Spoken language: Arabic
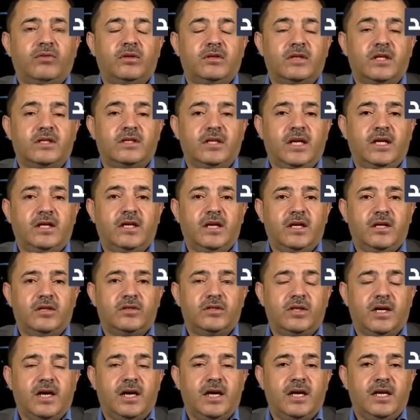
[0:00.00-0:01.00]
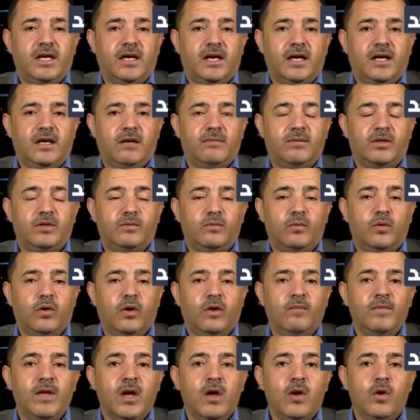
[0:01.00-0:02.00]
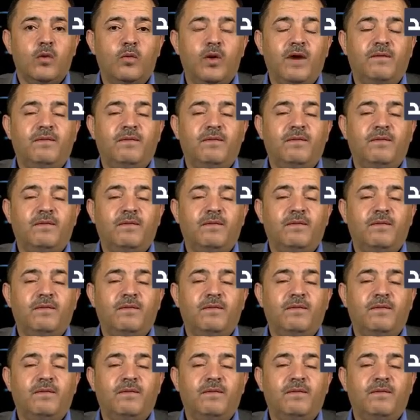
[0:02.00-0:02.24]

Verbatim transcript: التصعيد الاسرائيلي غير المسبوق نعم.